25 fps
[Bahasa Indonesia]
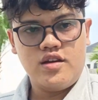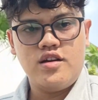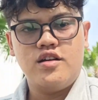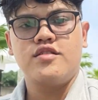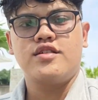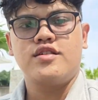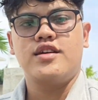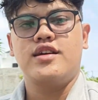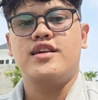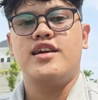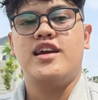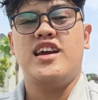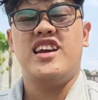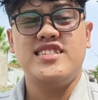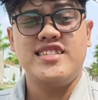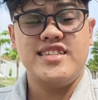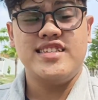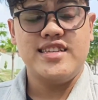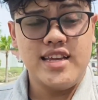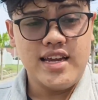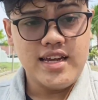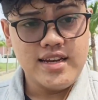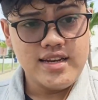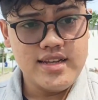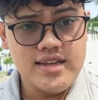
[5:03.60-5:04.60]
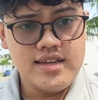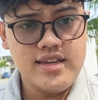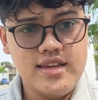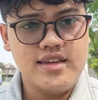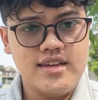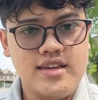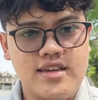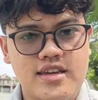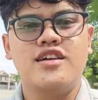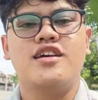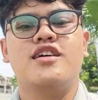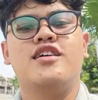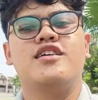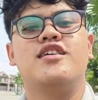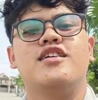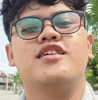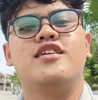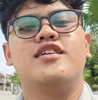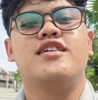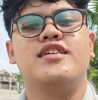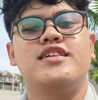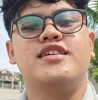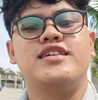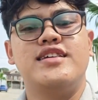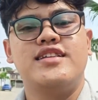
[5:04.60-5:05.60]
Oke okay guys, jadi
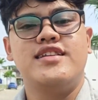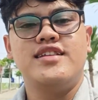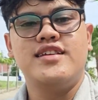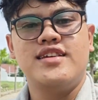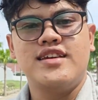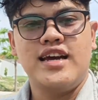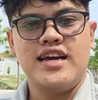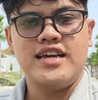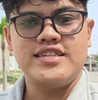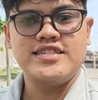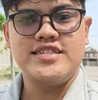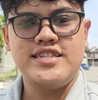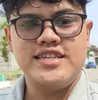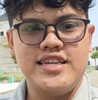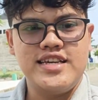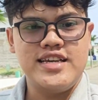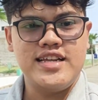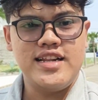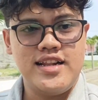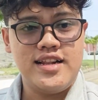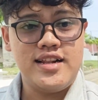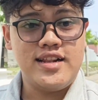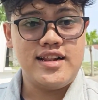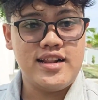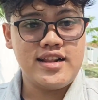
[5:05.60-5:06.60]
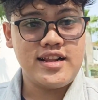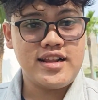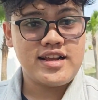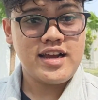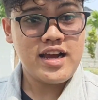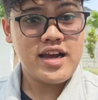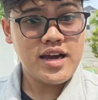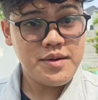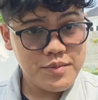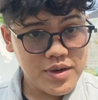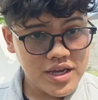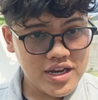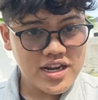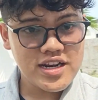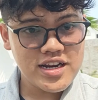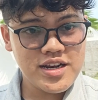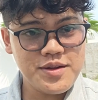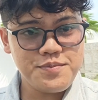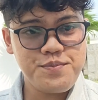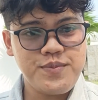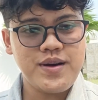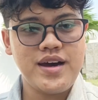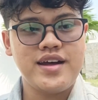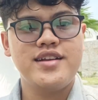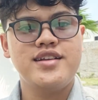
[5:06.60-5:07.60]
uh, ini hasil kamera
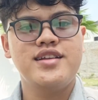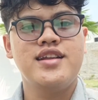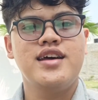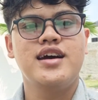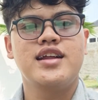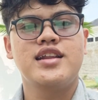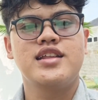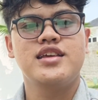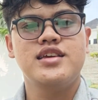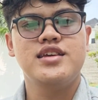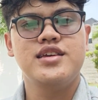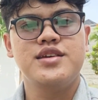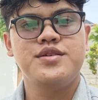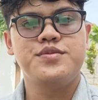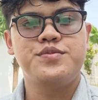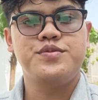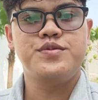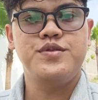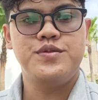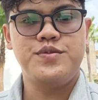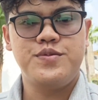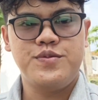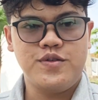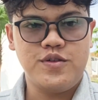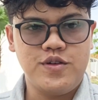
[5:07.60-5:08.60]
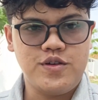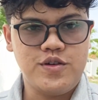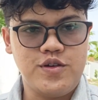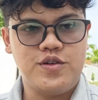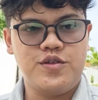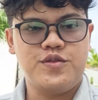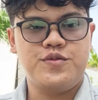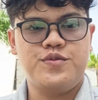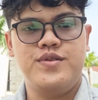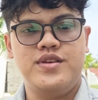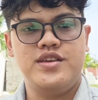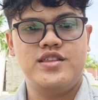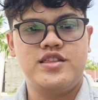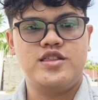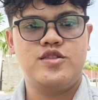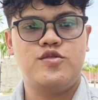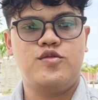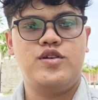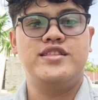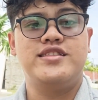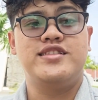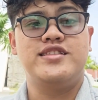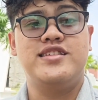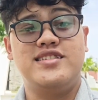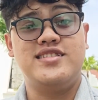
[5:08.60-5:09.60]
depan dari Vivo
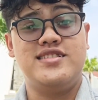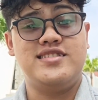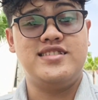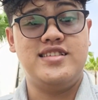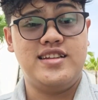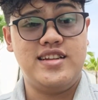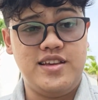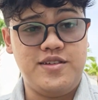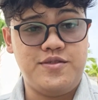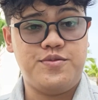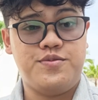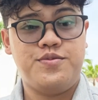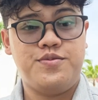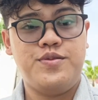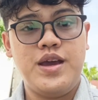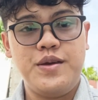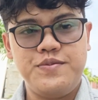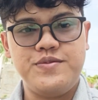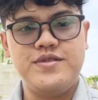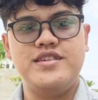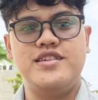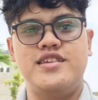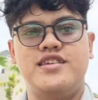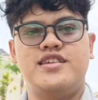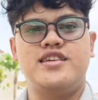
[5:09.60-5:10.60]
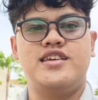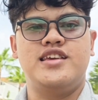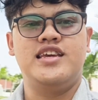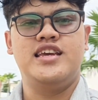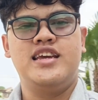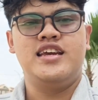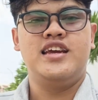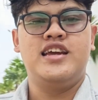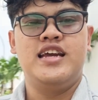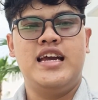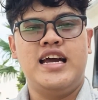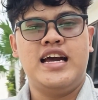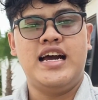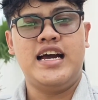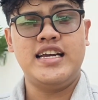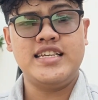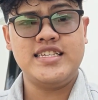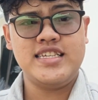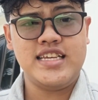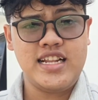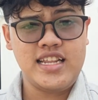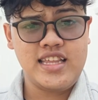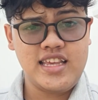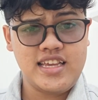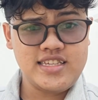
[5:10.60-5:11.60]
V23 5G.
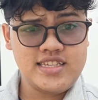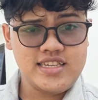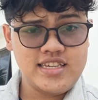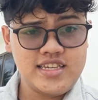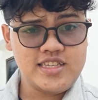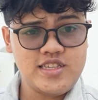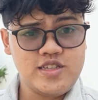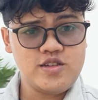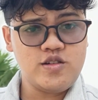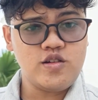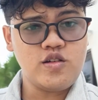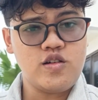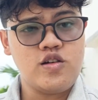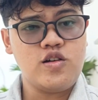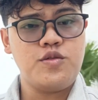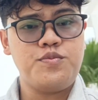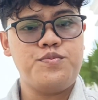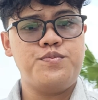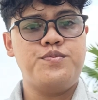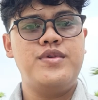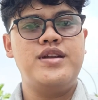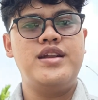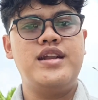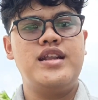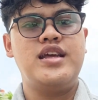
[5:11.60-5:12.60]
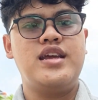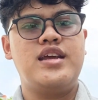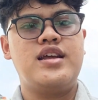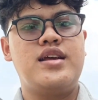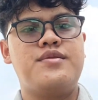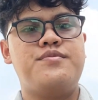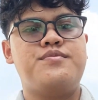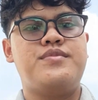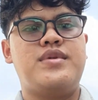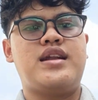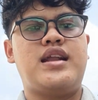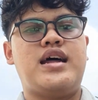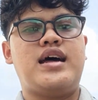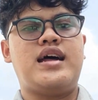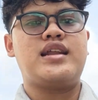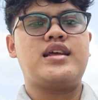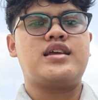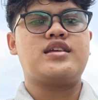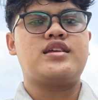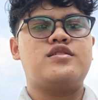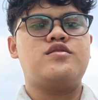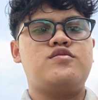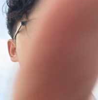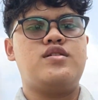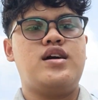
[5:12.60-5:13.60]
Hasilnya sih cukup bening, menarik
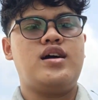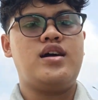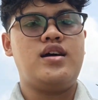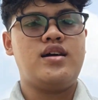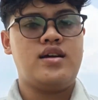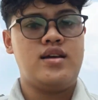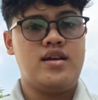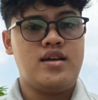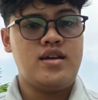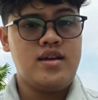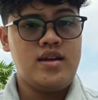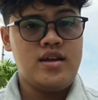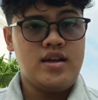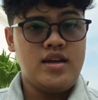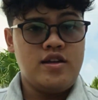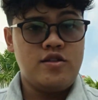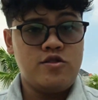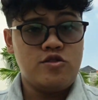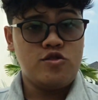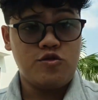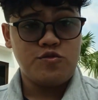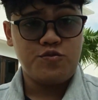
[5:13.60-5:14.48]
juga. Untuk